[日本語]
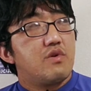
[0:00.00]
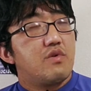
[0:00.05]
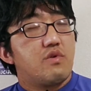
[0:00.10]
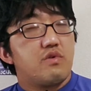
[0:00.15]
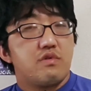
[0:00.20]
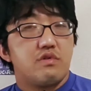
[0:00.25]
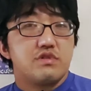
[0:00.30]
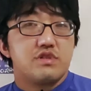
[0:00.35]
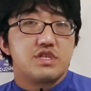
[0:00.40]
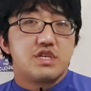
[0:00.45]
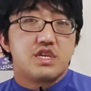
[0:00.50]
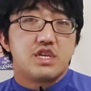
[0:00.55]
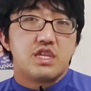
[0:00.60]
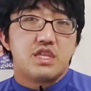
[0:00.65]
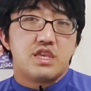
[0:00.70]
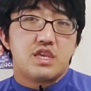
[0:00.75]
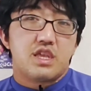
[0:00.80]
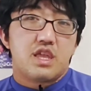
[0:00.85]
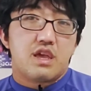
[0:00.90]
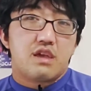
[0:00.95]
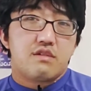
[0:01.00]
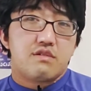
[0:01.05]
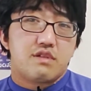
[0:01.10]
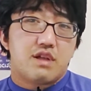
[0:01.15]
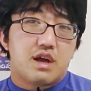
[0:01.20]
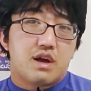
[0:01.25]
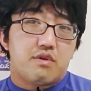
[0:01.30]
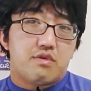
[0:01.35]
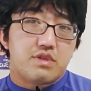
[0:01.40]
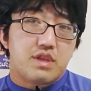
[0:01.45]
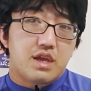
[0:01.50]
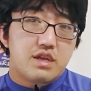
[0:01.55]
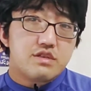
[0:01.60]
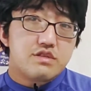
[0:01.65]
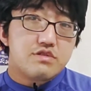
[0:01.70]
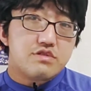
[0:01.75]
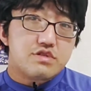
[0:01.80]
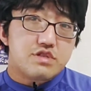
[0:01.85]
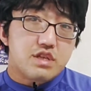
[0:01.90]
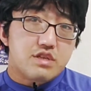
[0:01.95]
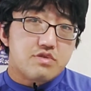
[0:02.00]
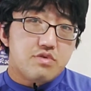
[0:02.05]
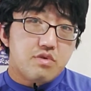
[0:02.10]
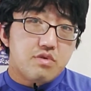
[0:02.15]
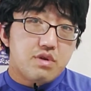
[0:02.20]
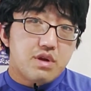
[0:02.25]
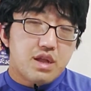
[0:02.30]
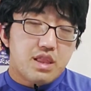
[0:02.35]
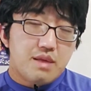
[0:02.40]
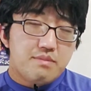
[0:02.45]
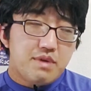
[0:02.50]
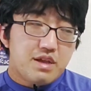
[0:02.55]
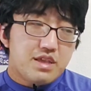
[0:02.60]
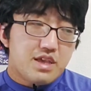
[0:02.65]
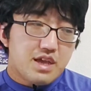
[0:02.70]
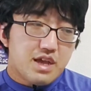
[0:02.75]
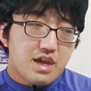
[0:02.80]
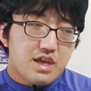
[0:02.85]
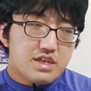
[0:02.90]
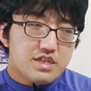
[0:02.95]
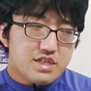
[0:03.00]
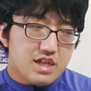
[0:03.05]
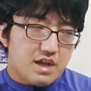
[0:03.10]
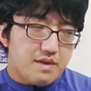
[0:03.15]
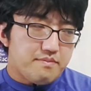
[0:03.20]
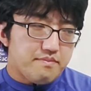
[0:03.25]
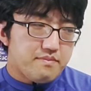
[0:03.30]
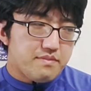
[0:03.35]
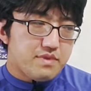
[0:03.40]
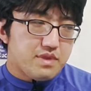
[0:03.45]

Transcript: この時期にレギュラーを奪取して、そこから巻き返した。